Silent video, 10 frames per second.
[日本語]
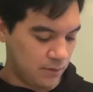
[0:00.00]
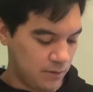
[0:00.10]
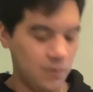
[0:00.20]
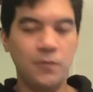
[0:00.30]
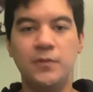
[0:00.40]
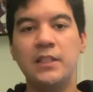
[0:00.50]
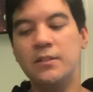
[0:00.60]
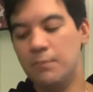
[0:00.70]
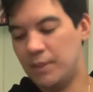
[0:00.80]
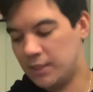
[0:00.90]
その2
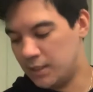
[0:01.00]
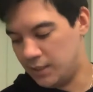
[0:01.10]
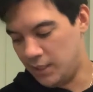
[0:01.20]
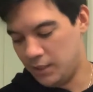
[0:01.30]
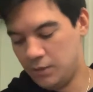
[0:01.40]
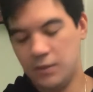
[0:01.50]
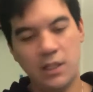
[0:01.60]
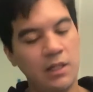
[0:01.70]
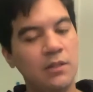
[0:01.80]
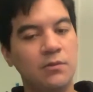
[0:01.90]
つのパターンでいく
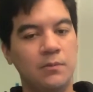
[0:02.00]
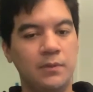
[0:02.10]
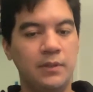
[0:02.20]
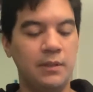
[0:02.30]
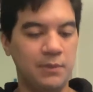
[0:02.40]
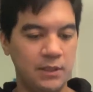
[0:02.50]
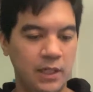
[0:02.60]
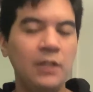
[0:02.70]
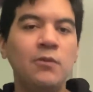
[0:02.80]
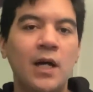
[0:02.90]
かなと思ってます
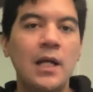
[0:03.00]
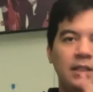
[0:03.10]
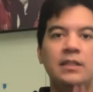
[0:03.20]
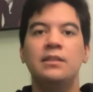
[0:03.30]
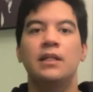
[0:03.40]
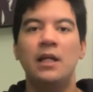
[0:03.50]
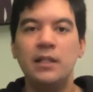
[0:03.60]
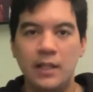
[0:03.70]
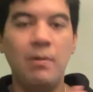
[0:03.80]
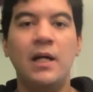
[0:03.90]
ね。あとはガスがな
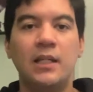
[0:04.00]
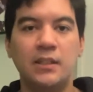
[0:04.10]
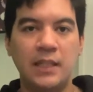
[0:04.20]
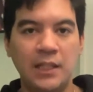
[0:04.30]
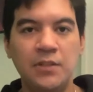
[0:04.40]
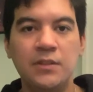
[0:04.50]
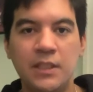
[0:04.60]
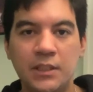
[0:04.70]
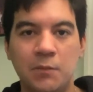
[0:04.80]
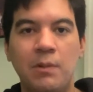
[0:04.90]
んでバーダック、下級
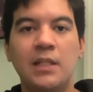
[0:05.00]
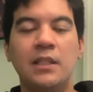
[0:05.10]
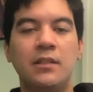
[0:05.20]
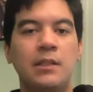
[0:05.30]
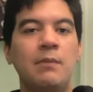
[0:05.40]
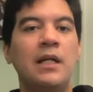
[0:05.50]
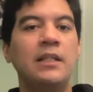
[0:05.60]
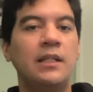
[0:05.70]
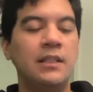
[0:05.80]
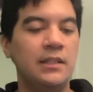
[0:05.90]
選手のバーダックに負
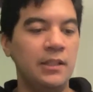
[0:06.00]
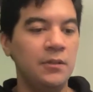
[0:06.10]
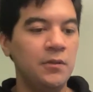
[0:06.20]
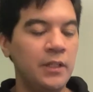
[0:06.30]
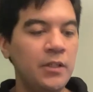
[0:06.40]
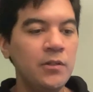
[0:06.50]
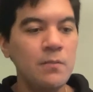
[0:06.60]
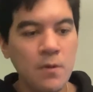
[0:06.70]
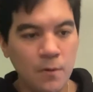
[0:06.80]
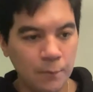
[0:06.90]
けたかっていう理由
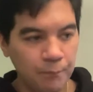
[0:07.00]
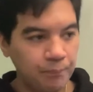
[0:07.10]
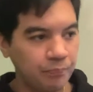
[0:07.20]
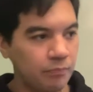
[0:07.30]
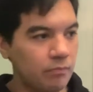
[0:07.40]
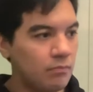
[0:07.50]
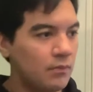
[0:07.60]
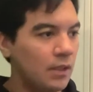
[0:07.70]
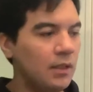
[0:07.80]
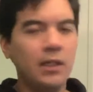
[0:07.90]
も、
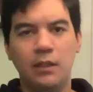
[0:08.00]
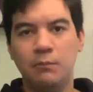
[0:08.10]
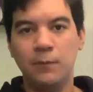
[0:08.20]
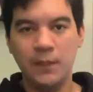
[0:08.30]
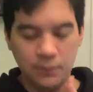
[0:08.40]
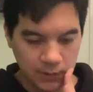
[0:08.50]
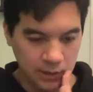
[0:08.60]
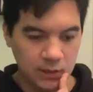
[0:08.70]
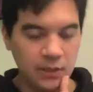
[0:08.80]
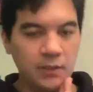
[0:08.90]
なんかモナイトさ
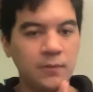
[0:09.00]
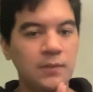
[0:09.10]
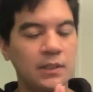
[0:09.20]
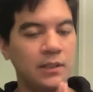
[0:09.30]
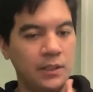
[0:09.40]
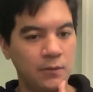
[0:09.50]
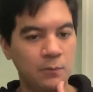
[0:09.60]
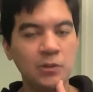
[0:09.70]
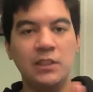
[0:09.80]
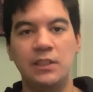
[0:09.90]
ん知ってる風だったけど、
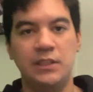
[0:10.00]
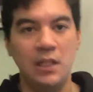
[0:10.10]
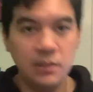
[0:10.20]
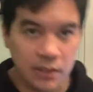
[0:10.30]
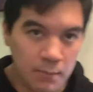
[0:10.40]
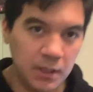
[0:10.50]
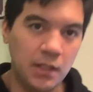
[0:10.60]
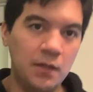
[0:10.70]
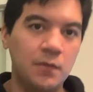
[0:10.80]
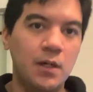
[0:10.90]
もしかしたら弱点み
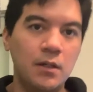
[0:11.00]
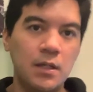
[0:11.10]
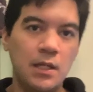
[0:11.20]
たいなのが、